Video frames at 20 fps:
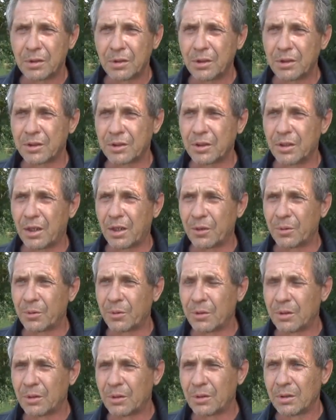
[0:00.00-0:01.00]
Не знаю.
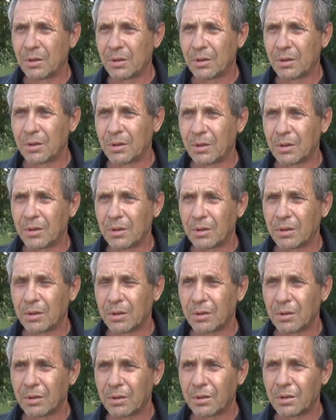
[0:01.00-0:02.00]

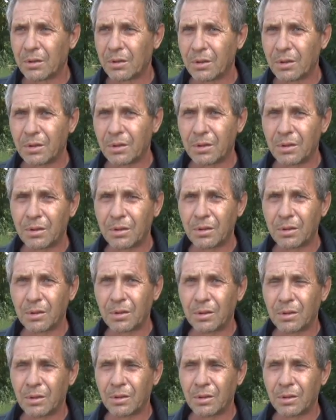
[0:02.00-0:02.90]
А напарник?